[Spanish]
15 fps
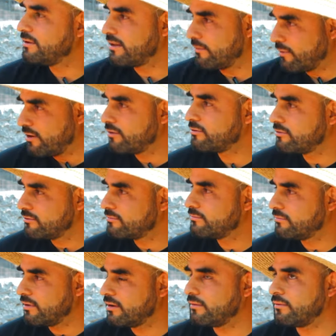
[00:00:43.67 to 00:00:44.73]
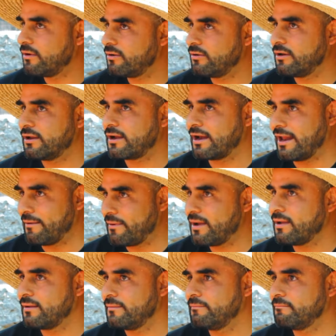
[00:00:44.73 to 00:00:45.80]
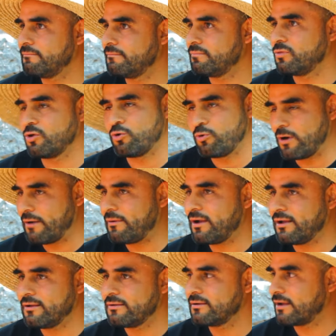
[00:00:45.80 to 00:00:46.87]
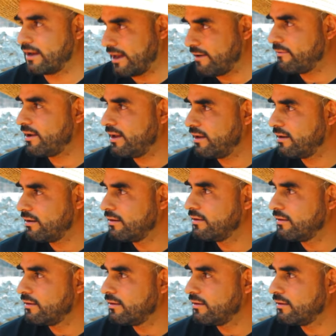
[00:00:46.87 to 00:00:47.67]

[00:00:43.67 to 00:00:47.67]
Mis abuelos. Mi abuelo le criaba, no jugaba, criaba él.